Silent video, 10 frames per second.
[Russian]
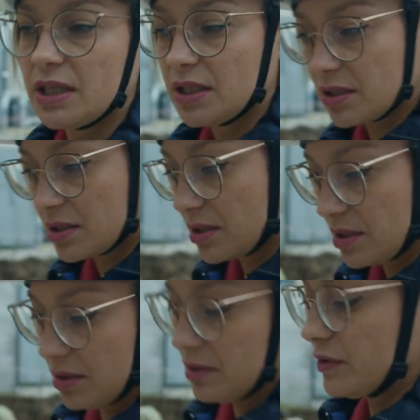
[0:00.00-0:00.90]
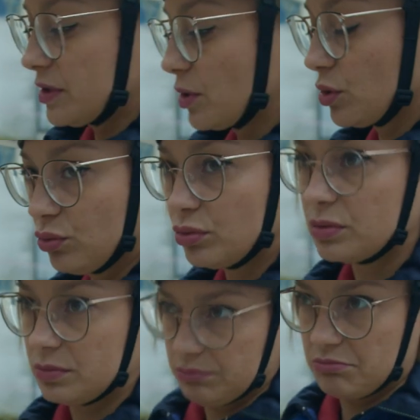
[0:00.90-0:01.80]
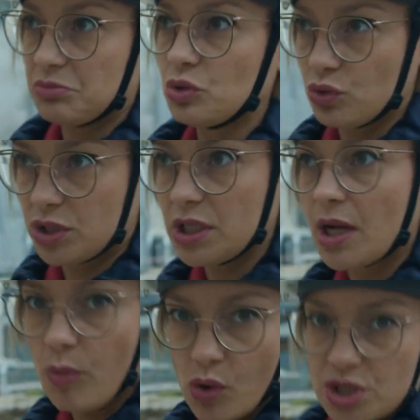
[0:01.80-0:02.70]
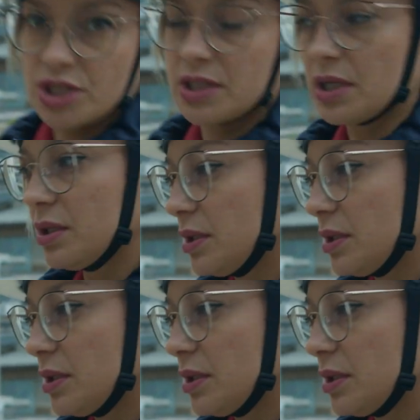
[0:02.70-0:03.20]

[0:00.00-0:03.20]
Их, кстати, в этом году ну, сильно больше стало.